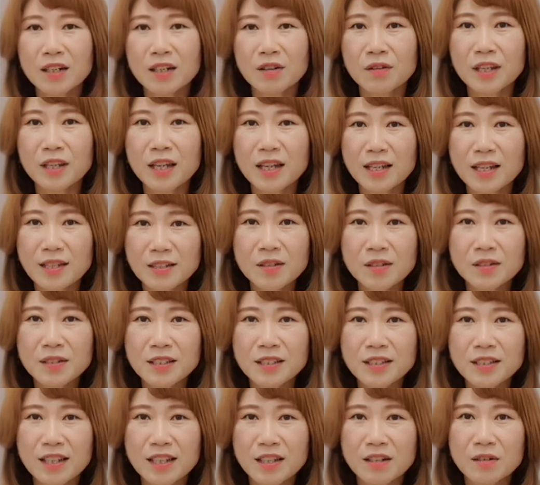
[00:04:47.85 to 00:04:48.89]
이렇게
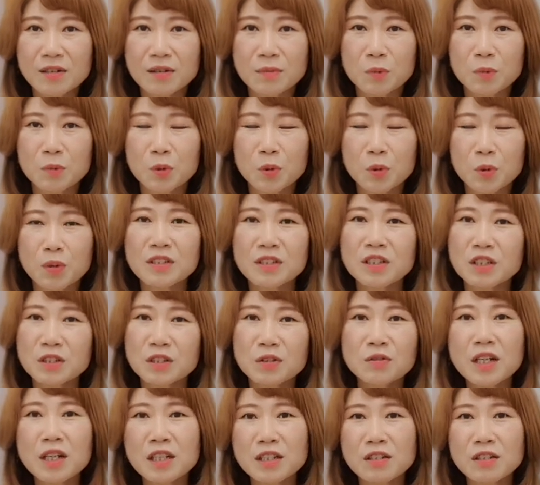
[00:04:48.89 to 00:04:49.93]
했었는데요. 뭐 그
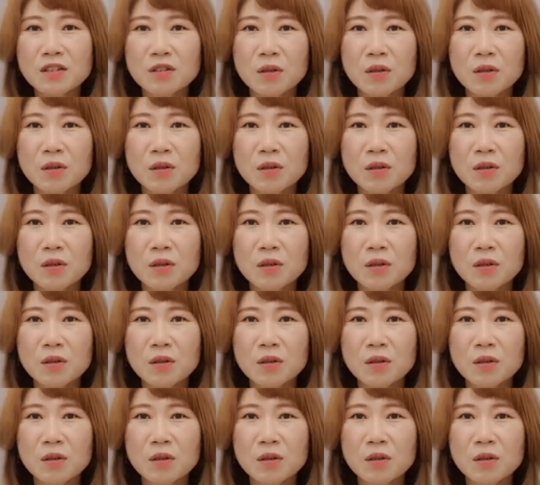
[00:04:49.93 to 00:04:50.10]
이후에는